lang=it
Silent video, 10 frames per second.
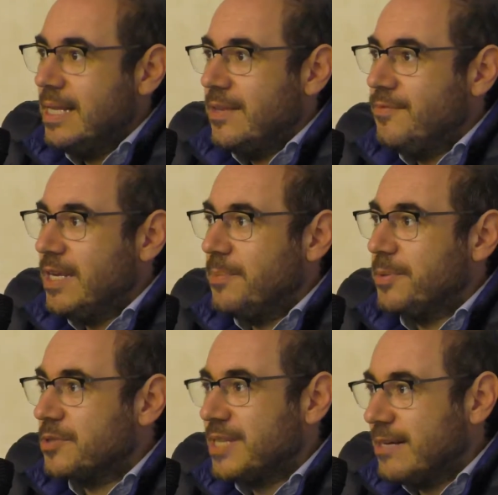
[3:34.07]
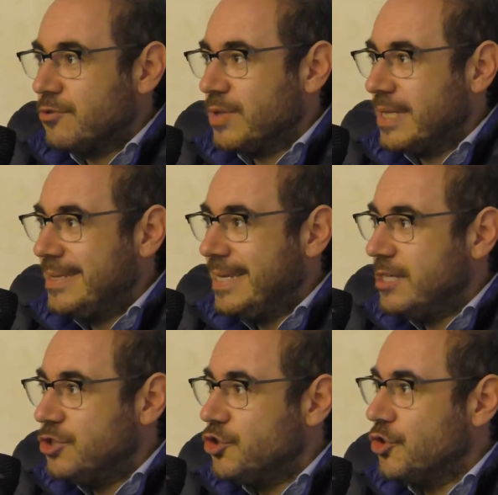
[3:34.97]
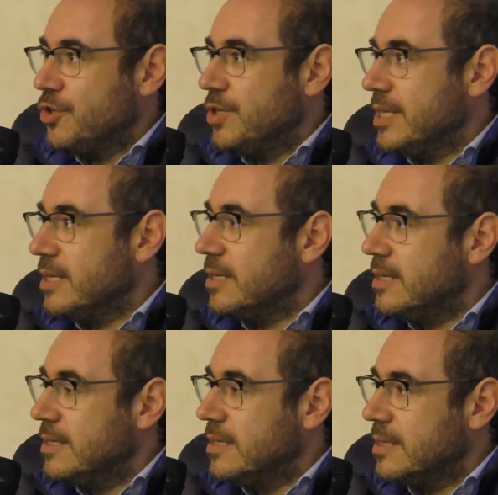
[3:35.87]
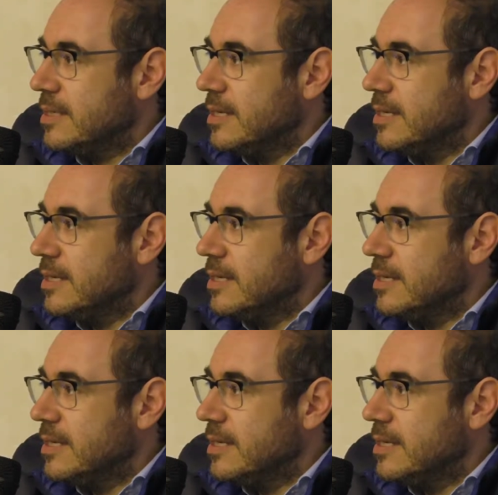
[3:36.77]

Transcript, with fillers: viene portato ad attigio il,